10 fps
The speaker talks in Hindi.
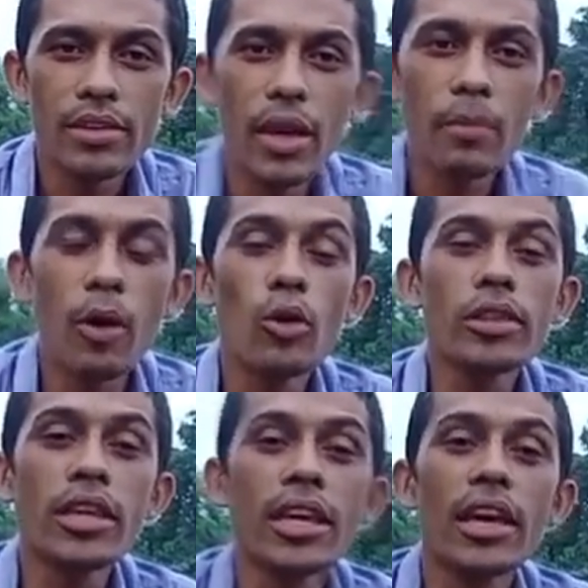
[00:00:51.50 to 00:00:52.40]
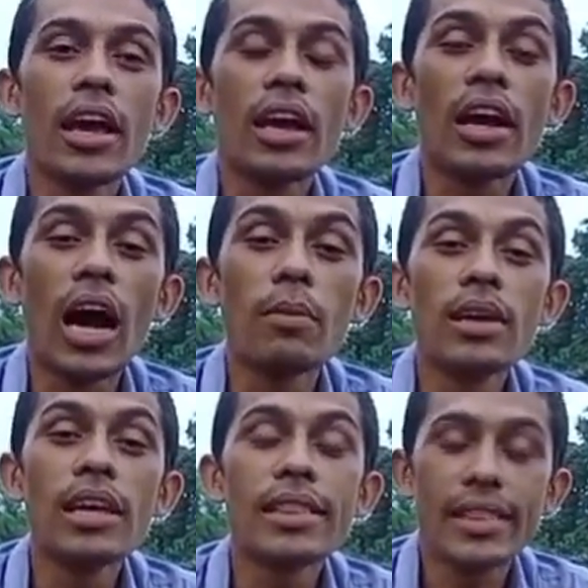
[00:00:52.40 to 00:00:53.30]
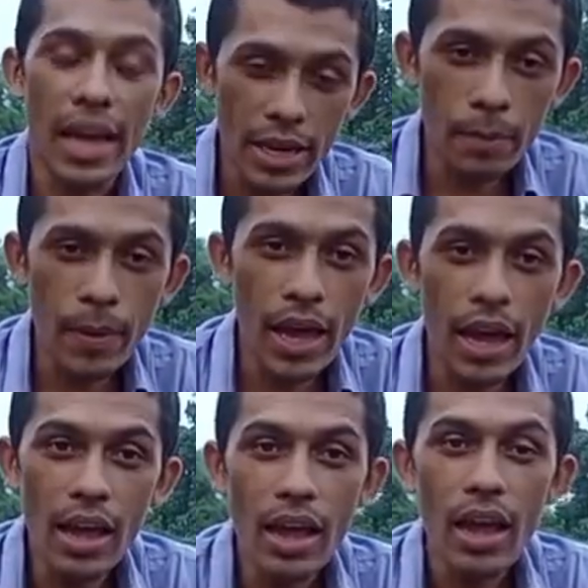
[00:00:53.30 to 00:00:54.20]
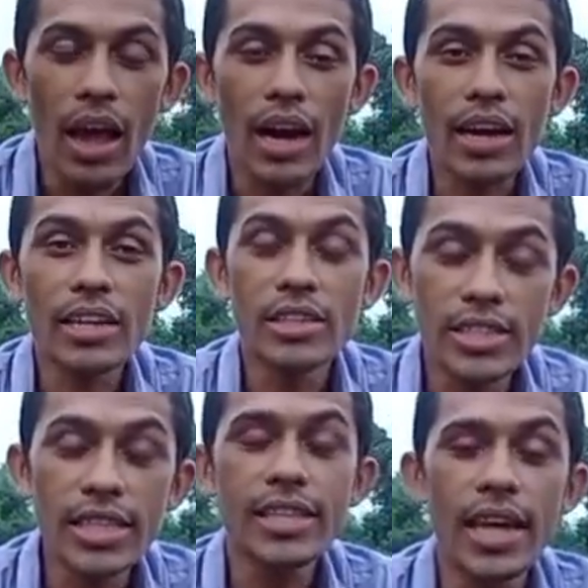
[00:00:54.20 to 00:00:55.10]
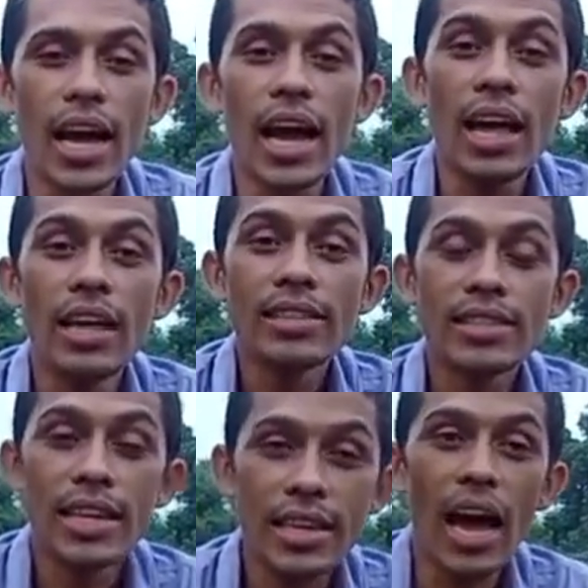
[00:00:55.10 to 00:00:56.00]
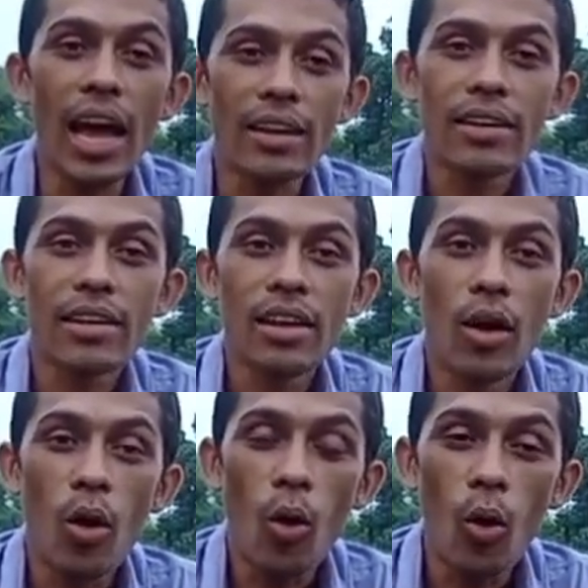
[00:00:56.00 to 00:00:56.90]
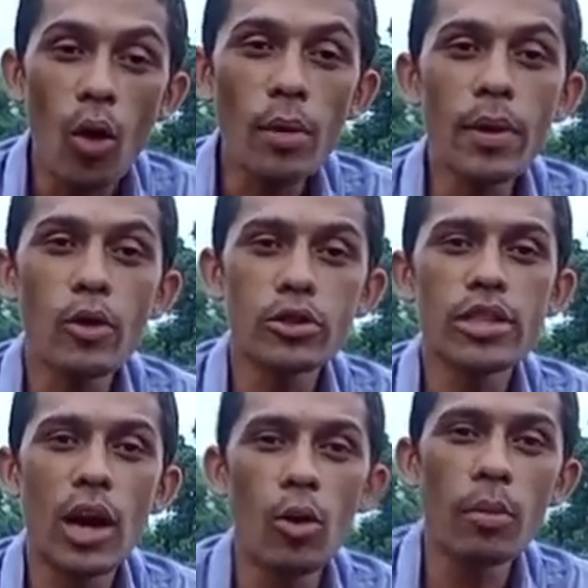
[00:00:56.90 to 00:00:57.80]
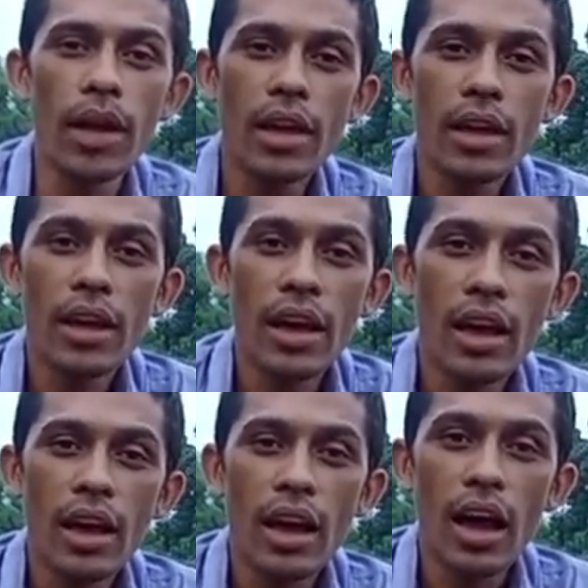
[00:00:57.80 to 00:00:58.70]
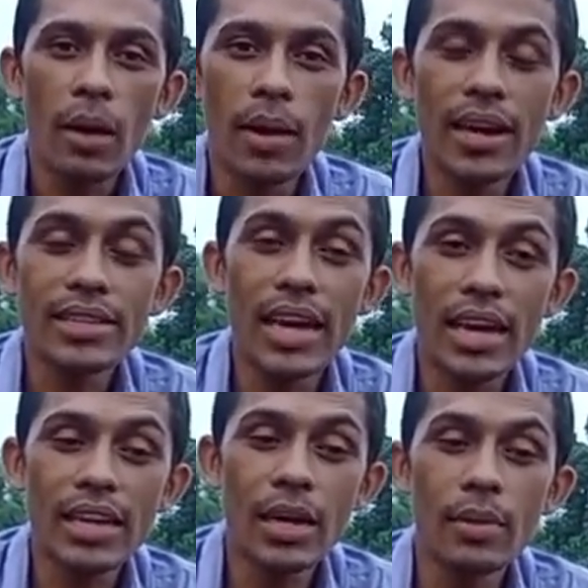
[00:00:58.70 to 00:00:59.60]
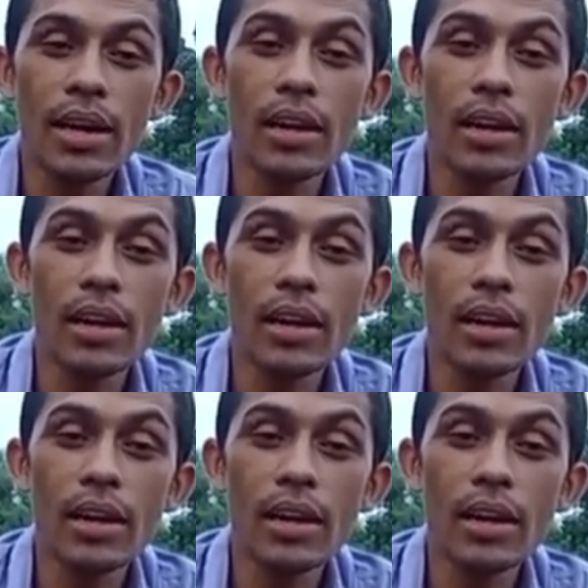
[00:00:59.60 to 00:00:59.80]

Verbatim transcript: ये बहुत ही काबिलियत तारीफ है अगर इसी तरह सरकार और भी योजनाओं में हमारे झारखंड में